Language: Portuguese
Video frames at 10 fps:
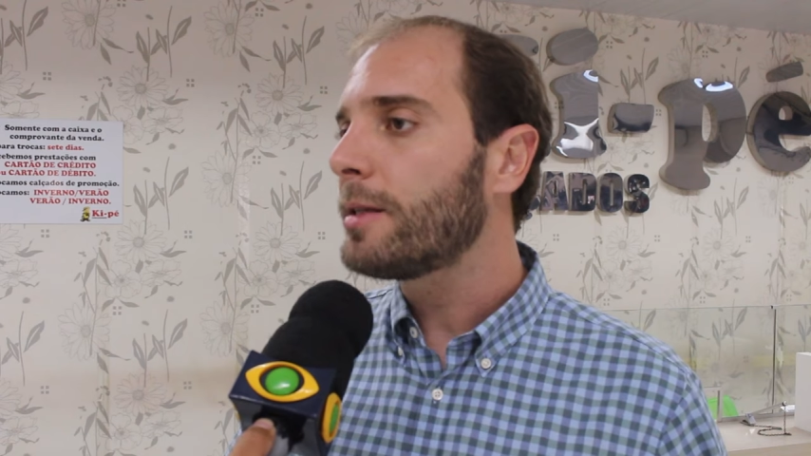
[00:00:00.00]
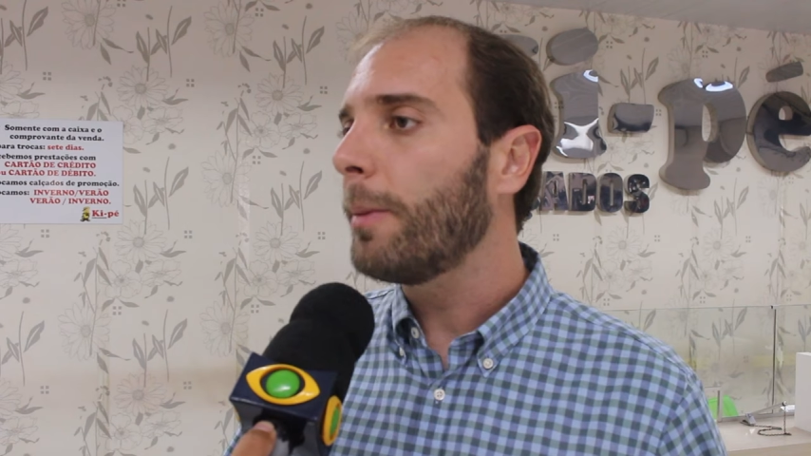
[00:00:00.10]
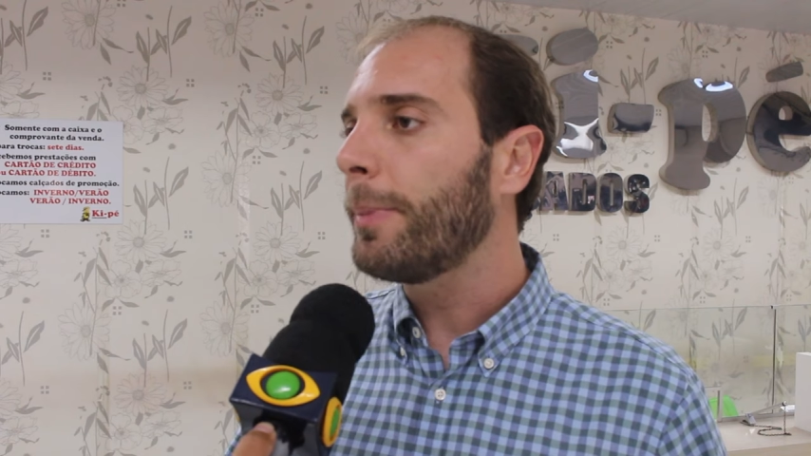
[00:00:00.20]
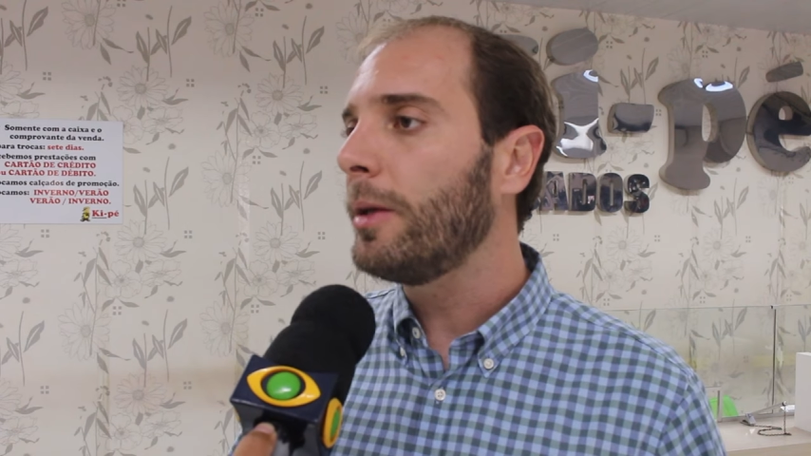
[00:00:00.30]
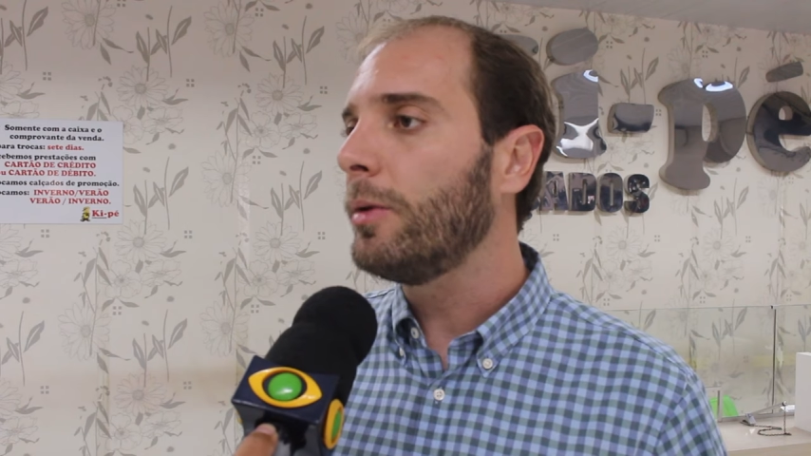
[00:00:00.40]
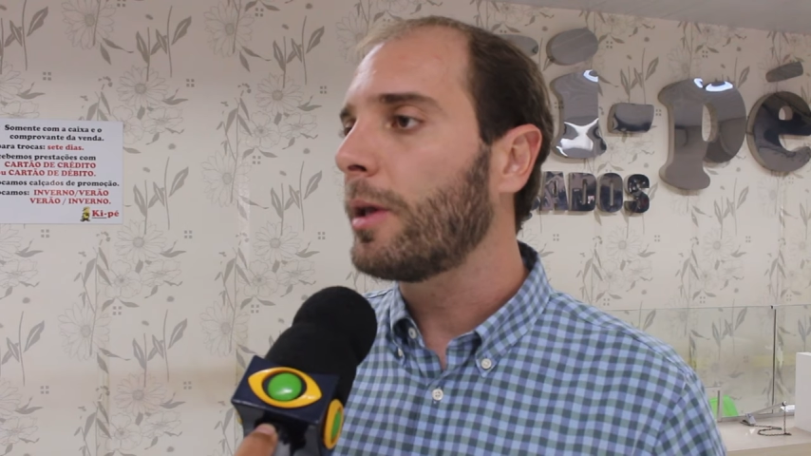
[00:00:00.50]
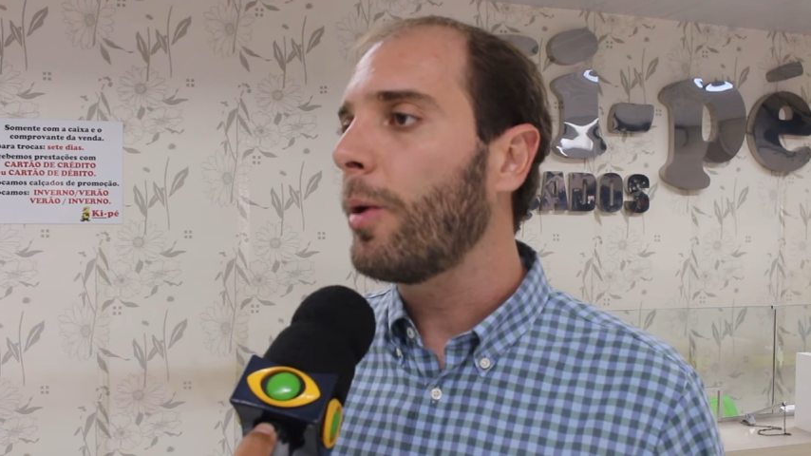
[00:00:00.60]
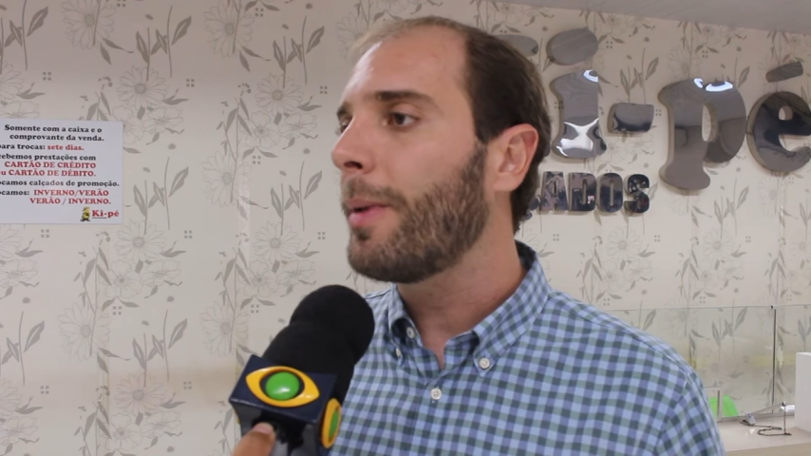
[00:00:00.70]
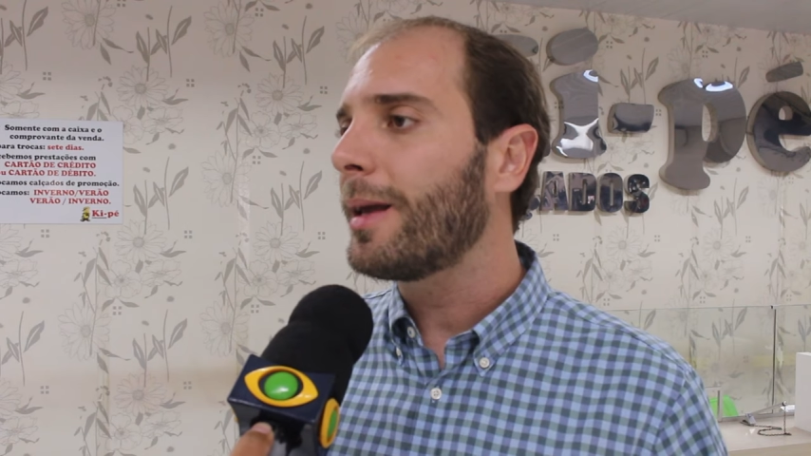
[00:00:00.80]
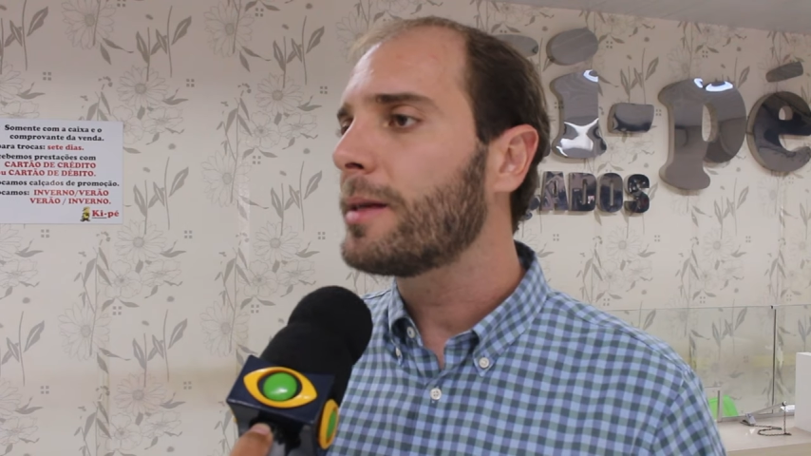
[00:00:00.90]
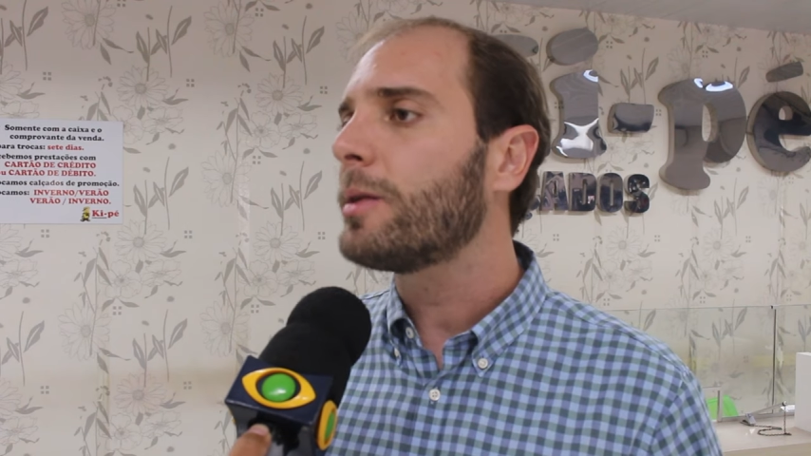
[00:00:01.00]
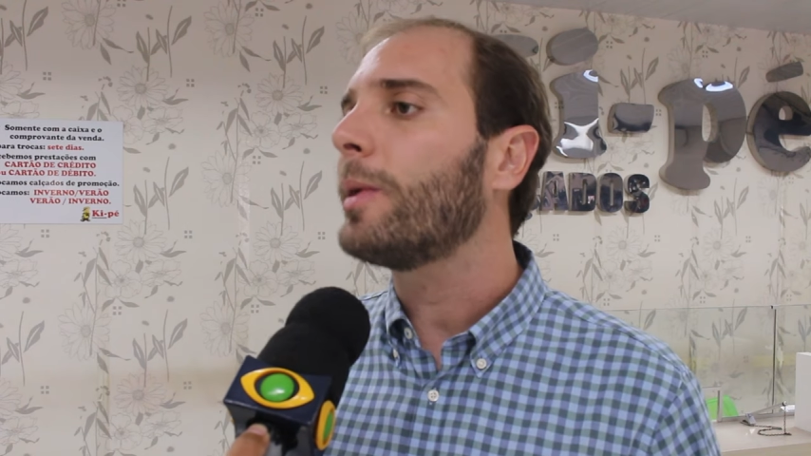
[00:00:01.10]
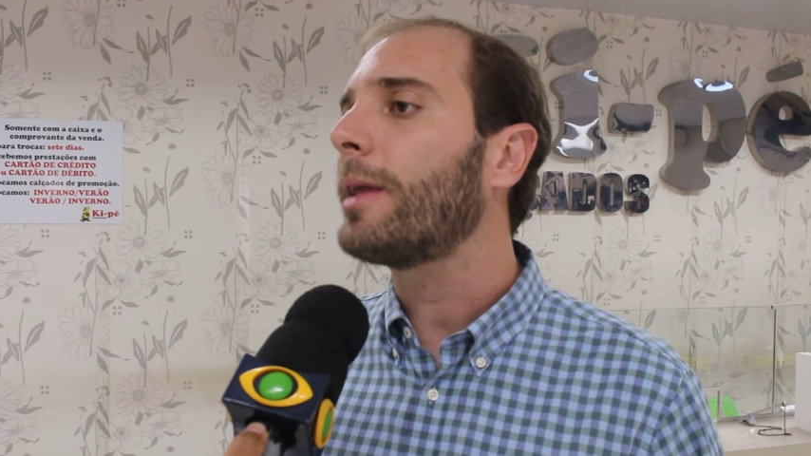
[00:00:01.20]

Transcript: estampido, então é uma questão